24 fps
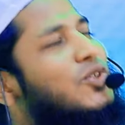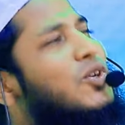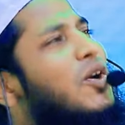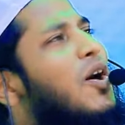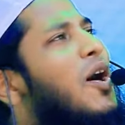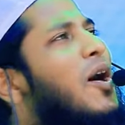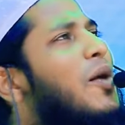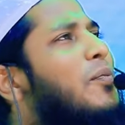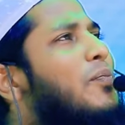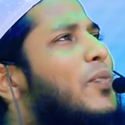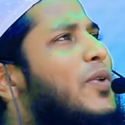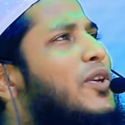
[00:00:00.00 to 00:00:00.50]

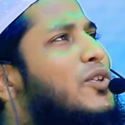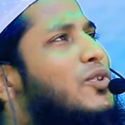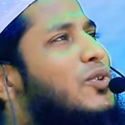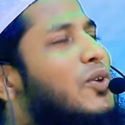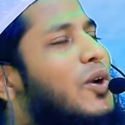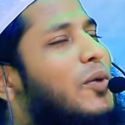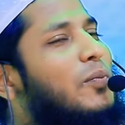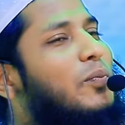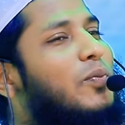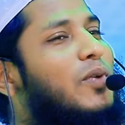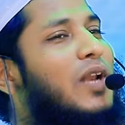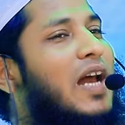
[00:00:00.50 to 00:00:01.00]
সব কিছু
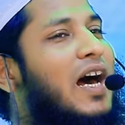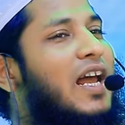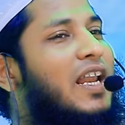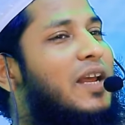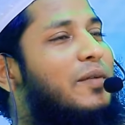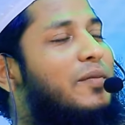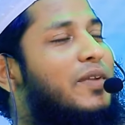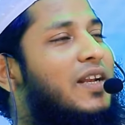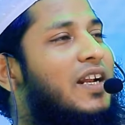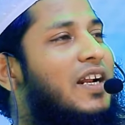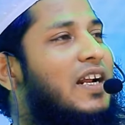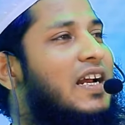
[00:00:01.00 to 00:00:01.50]
রব্বুল
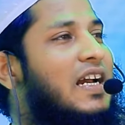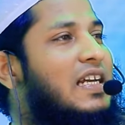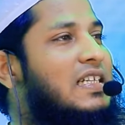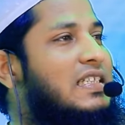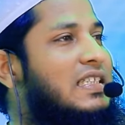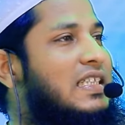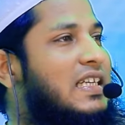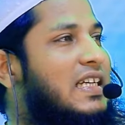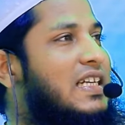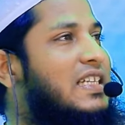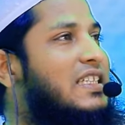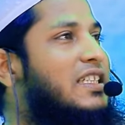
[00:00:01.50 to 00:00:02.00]
আলমিনের কাছ
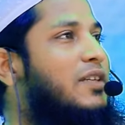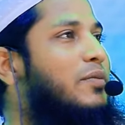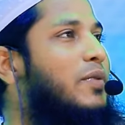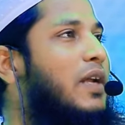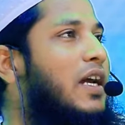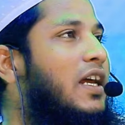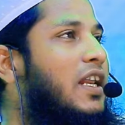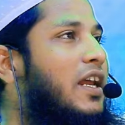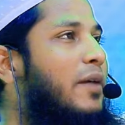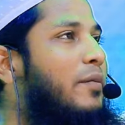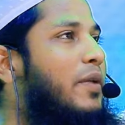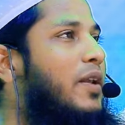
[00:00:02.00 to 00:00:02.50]
থেকে
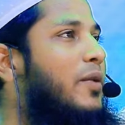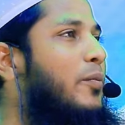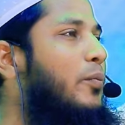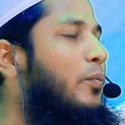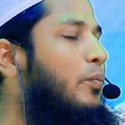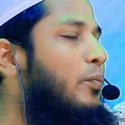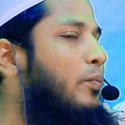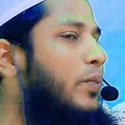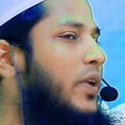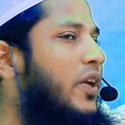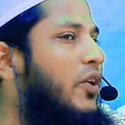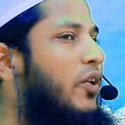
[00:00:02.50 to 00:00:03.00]
জিব্রাইল আমিন
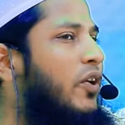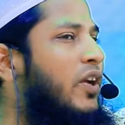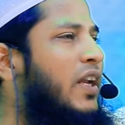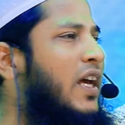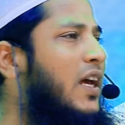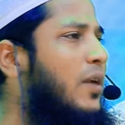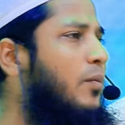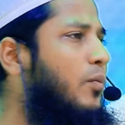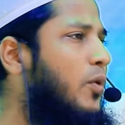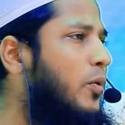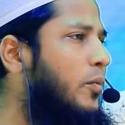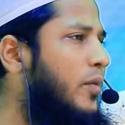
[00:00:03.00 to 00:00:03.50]

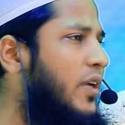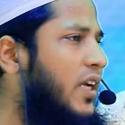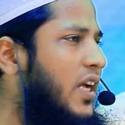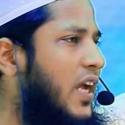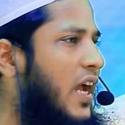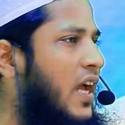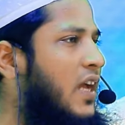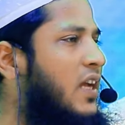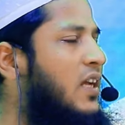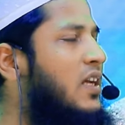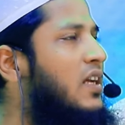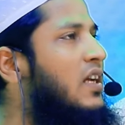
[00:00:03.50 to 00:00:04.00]
পিয়নের
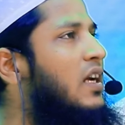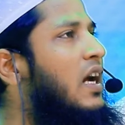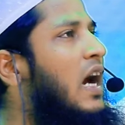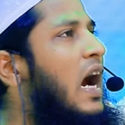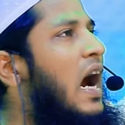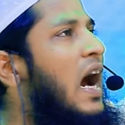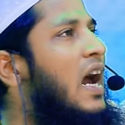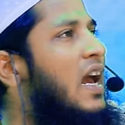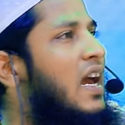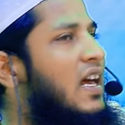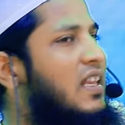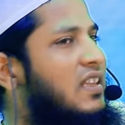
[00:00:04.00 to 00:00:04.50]
ভূমিকায়
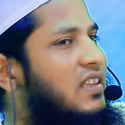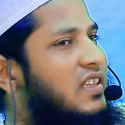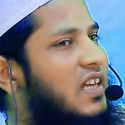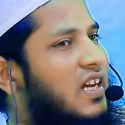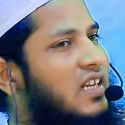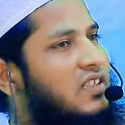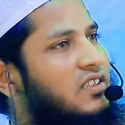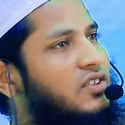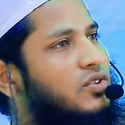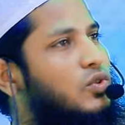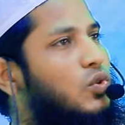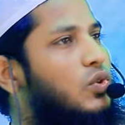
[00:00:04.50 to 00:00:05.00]
আয়াত
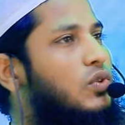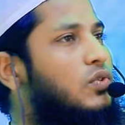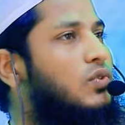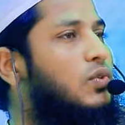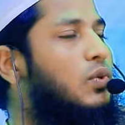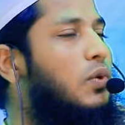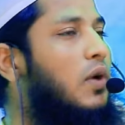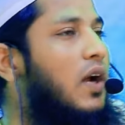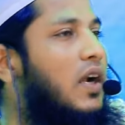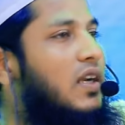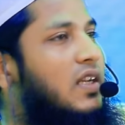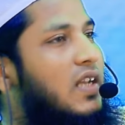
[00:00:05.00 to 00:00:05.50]
নিয়ে আসতো
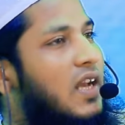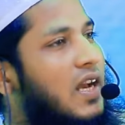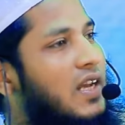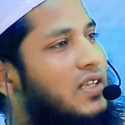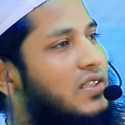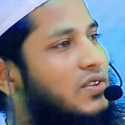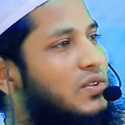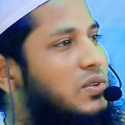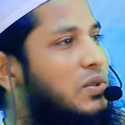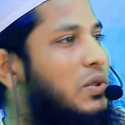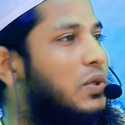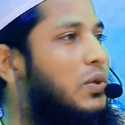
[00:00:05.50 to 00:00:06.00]
সুরা নিয়ে
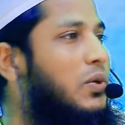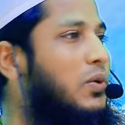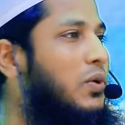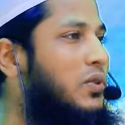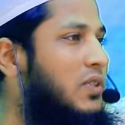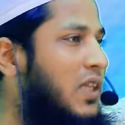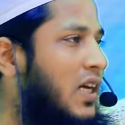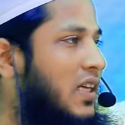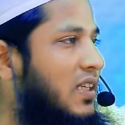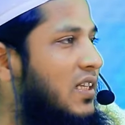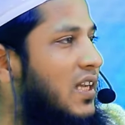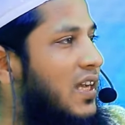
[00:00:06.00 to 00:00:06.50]
আসতো
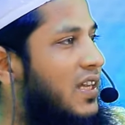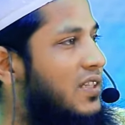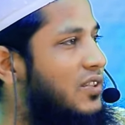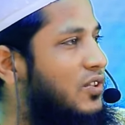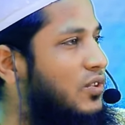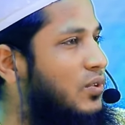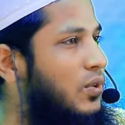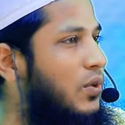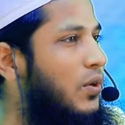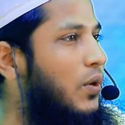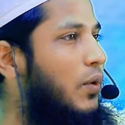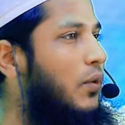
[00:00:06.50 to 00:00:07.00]
কোথা নিয়ে
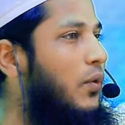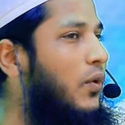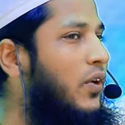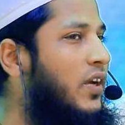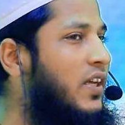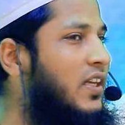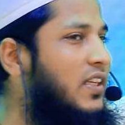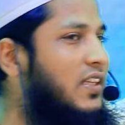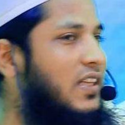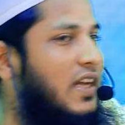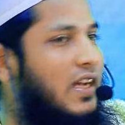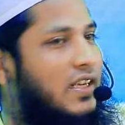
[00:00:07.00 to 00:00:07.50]
আসতো
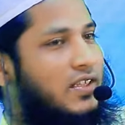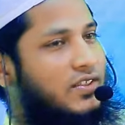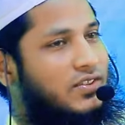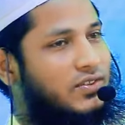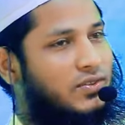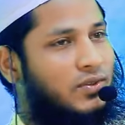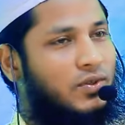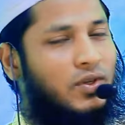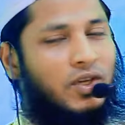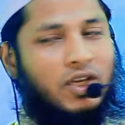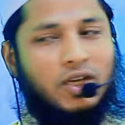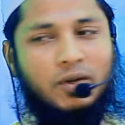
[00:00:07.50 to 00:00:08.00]
ওহি নিয়ে
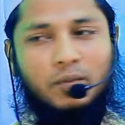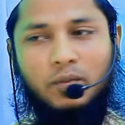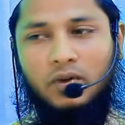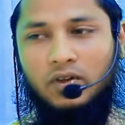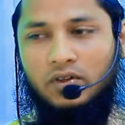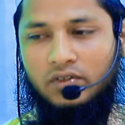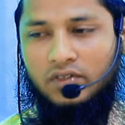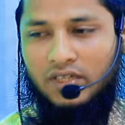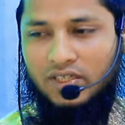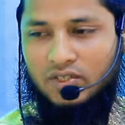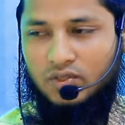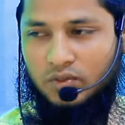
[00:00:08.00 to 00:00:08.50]
আসতো
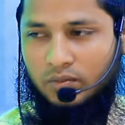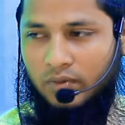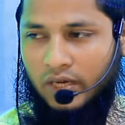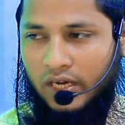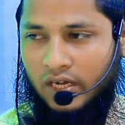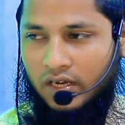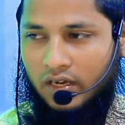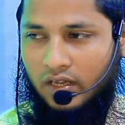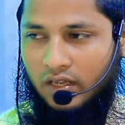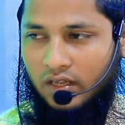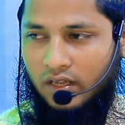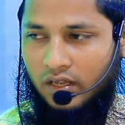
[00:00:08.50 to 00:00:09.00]
বলুন না
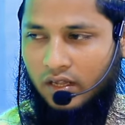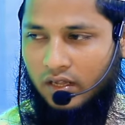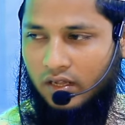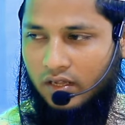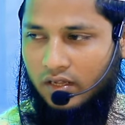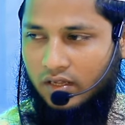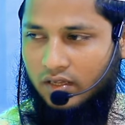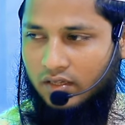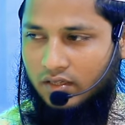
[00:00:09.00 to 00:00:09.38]
সুবাহান আল্লাহ